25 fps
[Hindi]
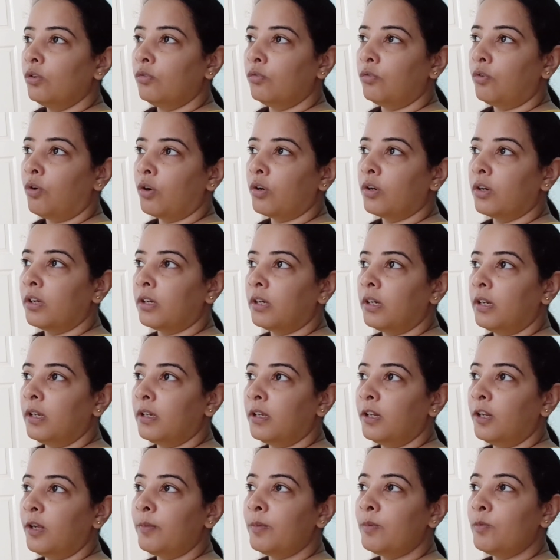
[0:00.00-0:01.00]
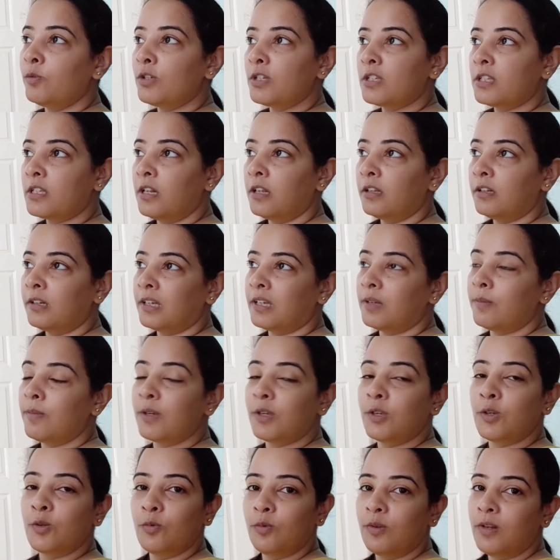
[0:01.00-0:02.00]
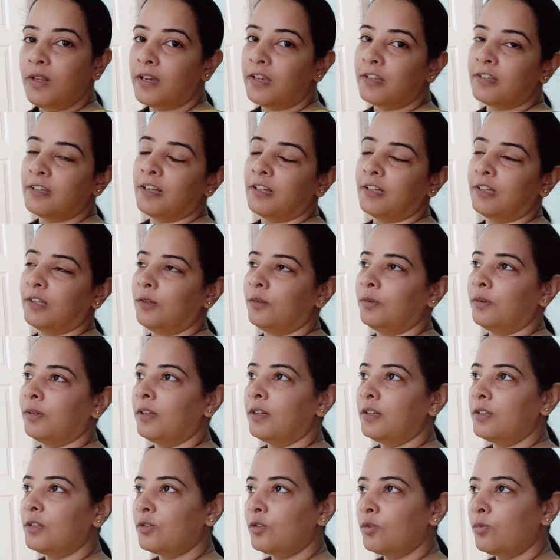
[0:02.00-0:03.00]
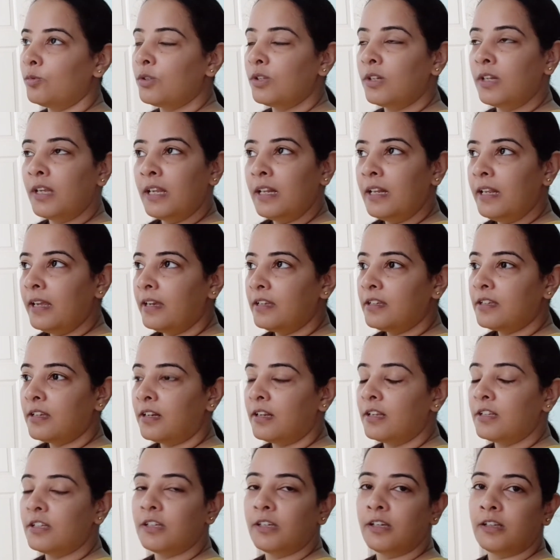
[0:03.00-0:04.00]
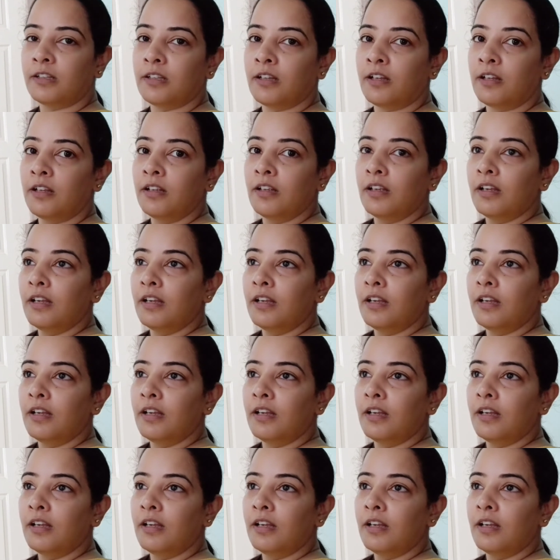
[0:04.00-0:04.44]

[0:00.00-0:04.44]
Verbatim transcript: वॉक करने के लिए अभी मुझे ऐसा लग रहा है कि मैं क्यों लेके जाती हूँ यार इसको मुझे नहीं लेके जाना चाहिए था